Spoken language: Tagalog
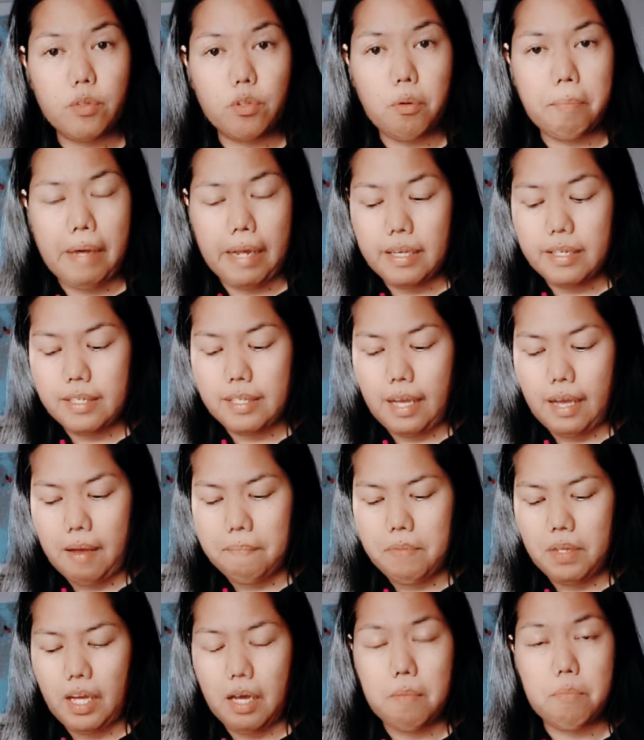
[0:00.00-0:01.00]
ko to para sa
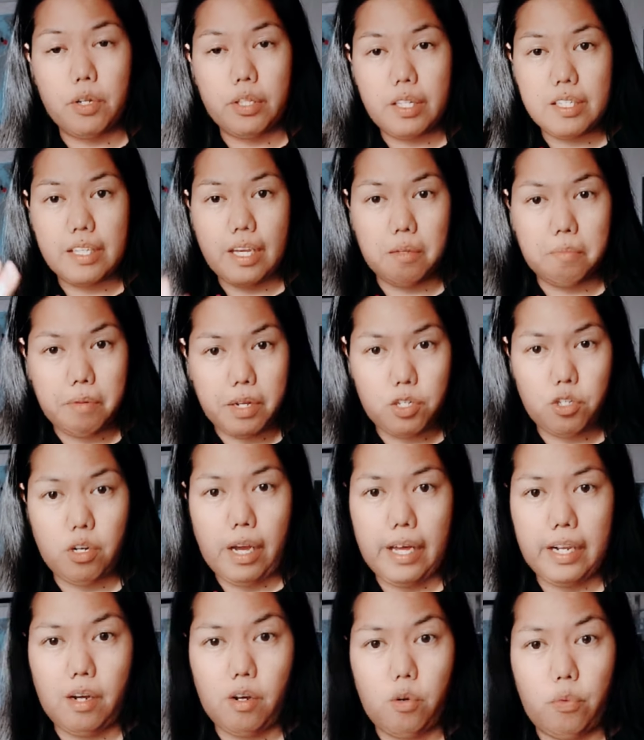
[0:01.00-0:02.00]
pinaka-birthday celebration
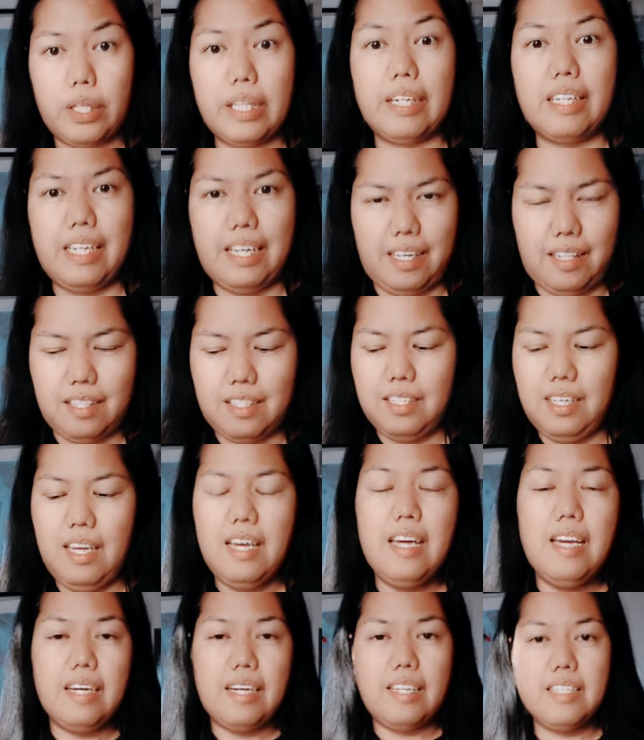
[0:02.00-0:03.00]
ng anak ko with the kids.
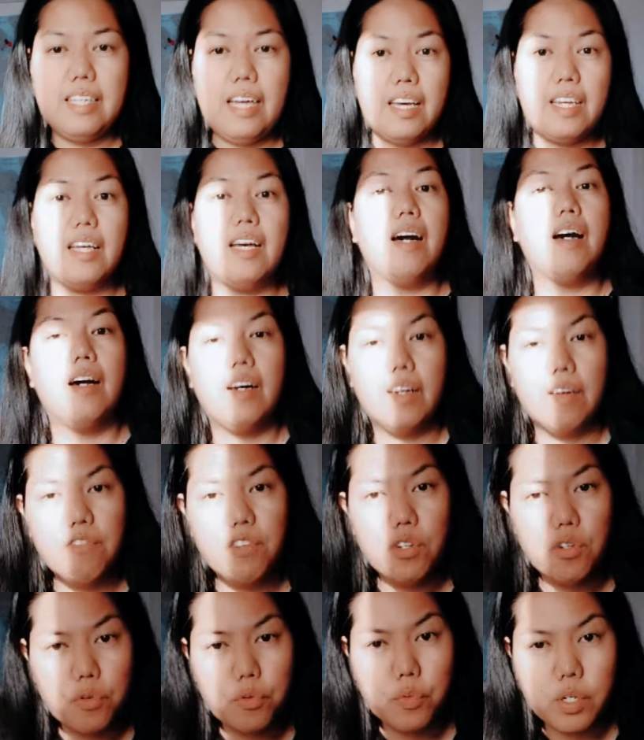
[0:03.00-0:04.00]
Kasi uh,
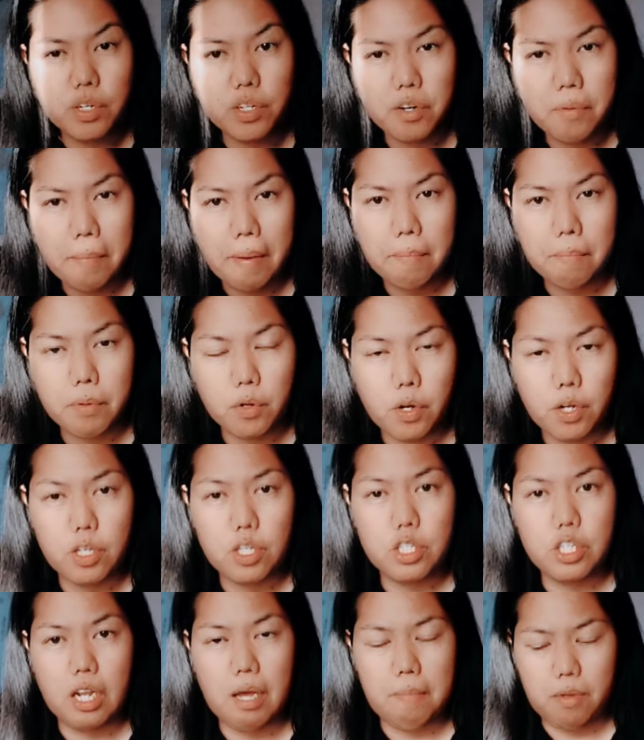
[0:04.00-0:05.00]
if you were remember ko
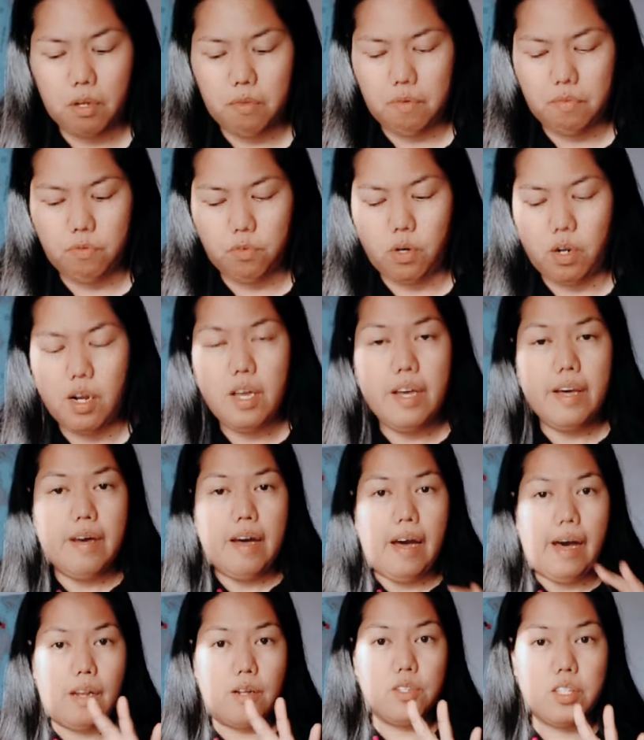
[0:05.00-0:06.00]
ano yung sinabi ko before,
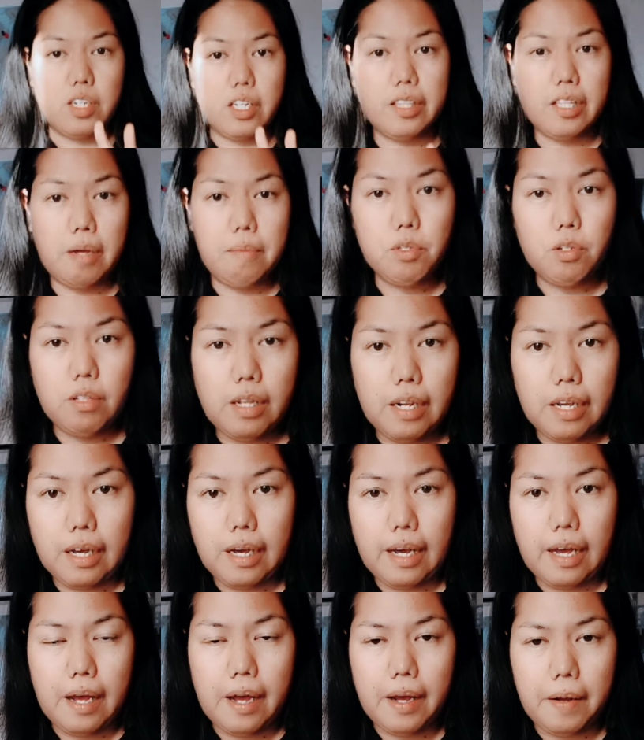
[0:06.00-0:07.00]
halos three times ko
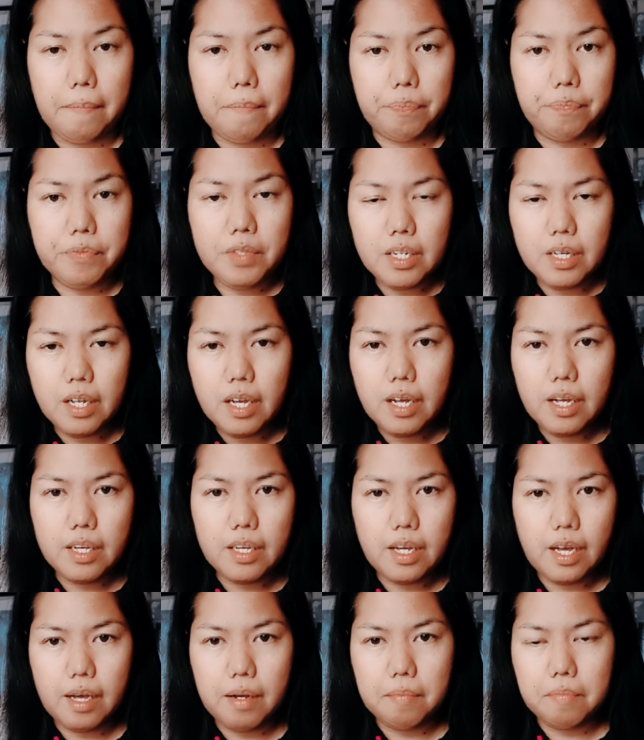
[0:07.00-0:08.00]
talaga um,
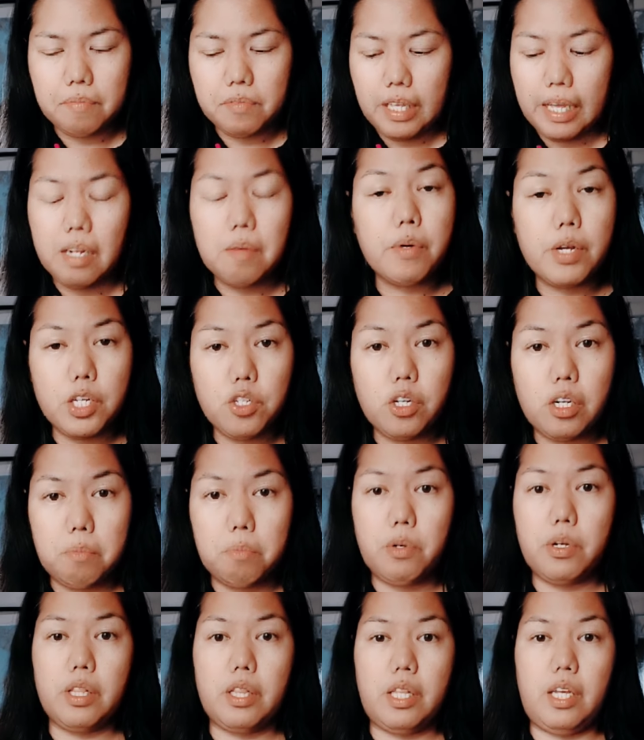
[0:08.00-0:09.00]
um, celebration
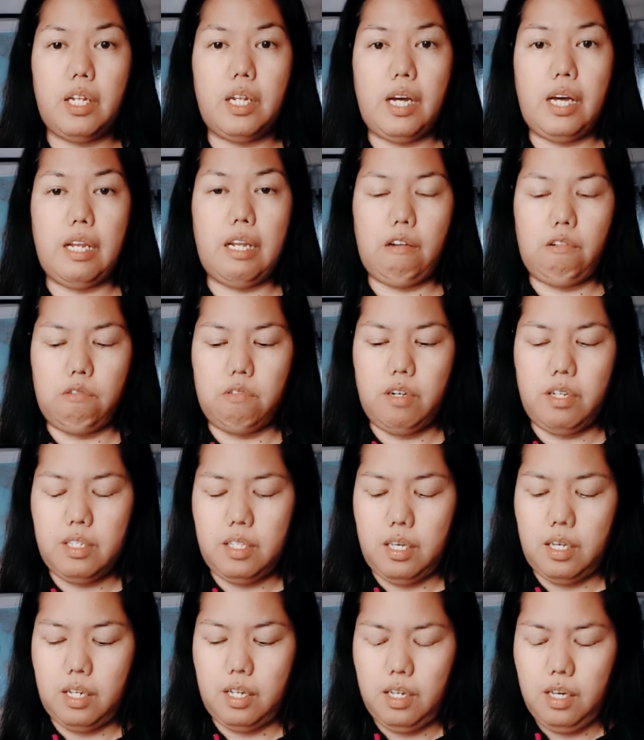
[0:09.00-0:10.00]
ng birthday ng anak ko
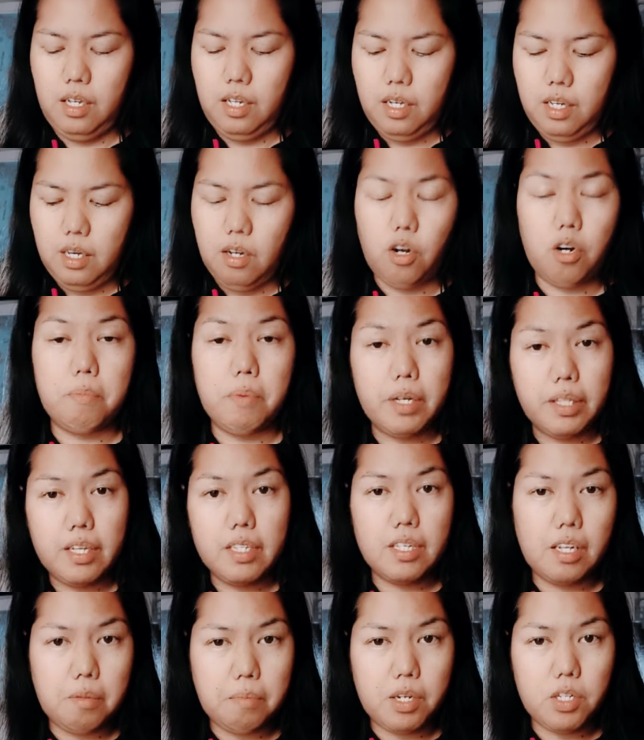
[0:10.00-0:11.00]
kasi or
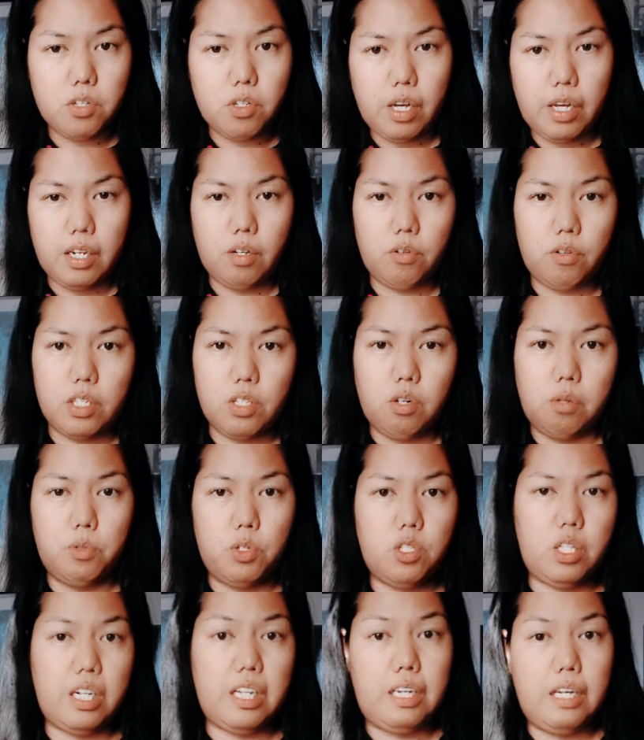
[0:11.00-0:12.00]
birthday celebration ng anak ko is
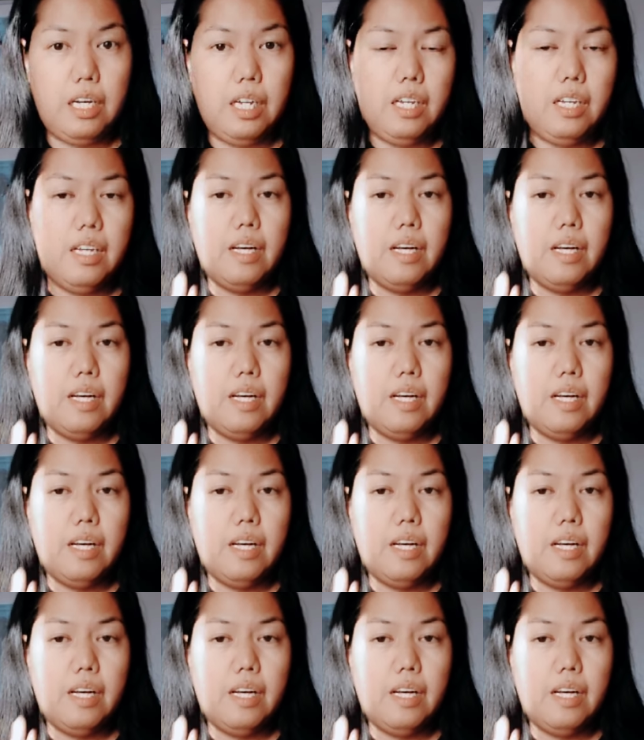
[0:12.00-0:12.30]
almost three.